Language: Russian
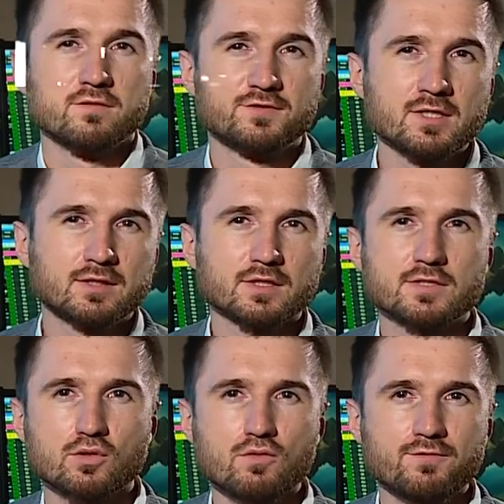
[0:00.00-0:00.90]
В день
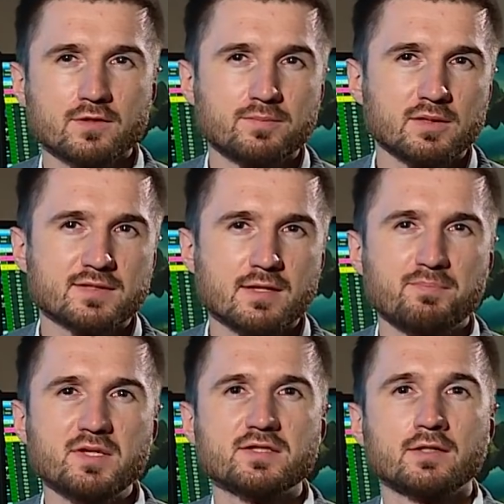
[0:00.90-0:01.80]
катастрофы был
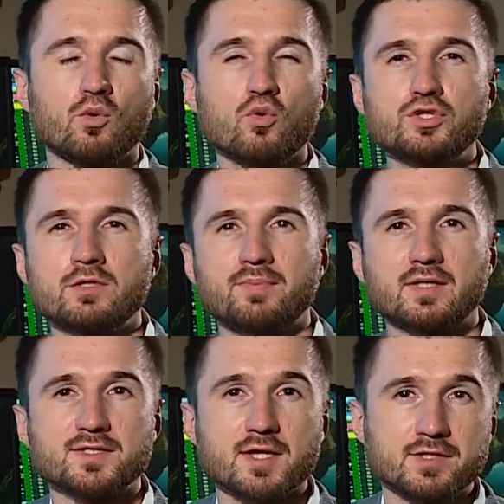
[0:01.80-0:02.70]
записан очень
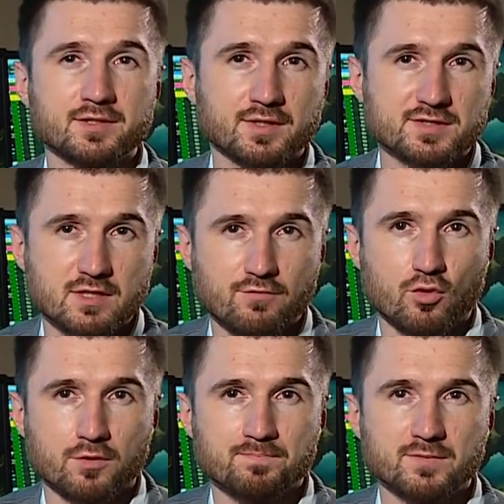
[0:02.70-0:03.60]
показательный
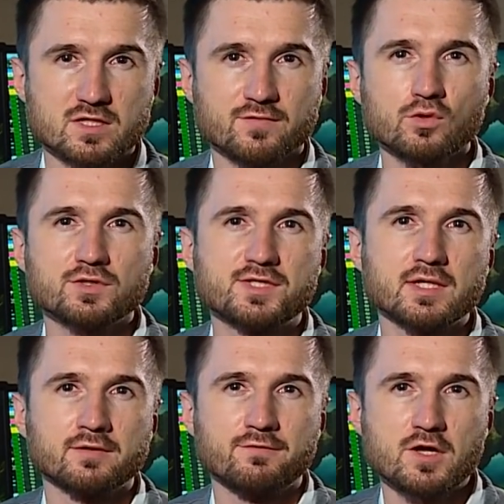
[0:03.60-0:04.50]
разговор. Звонок
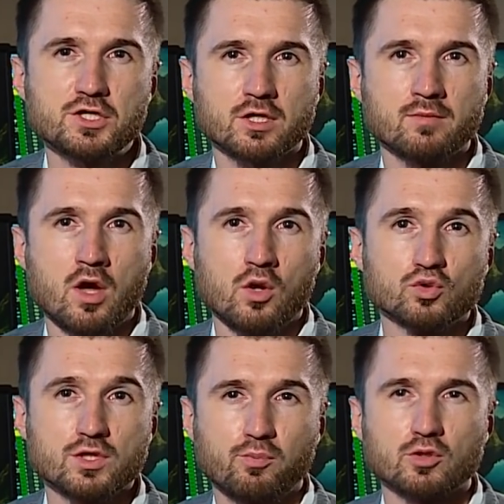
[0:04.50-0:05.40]
сделан вечером,
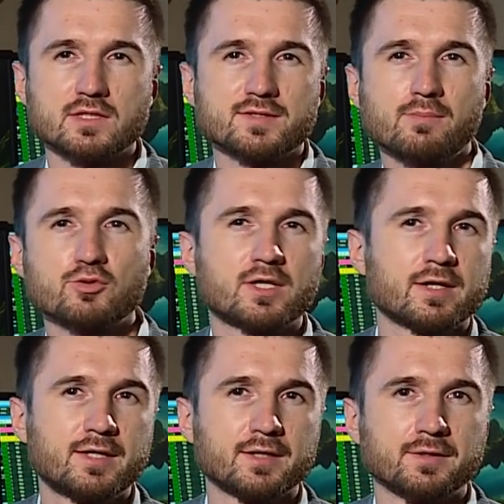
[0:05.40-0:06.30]
уже после запуска
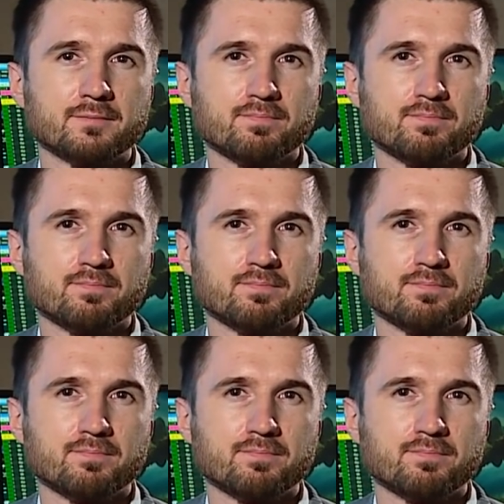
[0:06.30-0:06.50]
ракеты.